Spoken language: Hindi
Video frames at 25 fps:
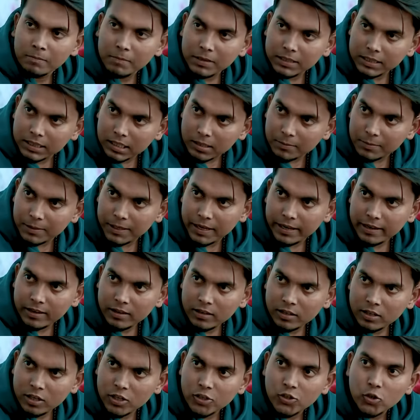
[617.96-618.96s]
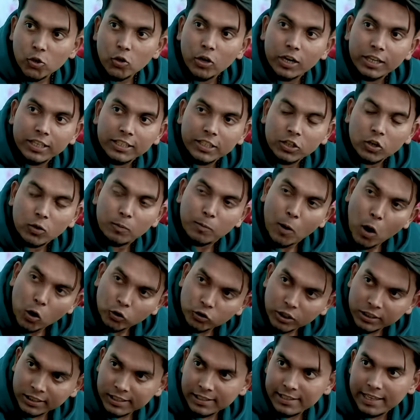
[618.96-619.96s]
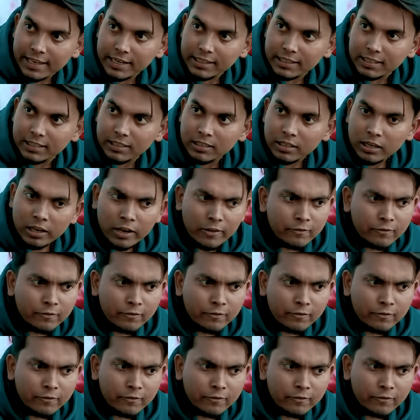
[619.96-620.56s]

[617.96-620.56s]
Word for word: मतलब ये कि जो लड़की तेरे को भाव तक नहीं दे रही थी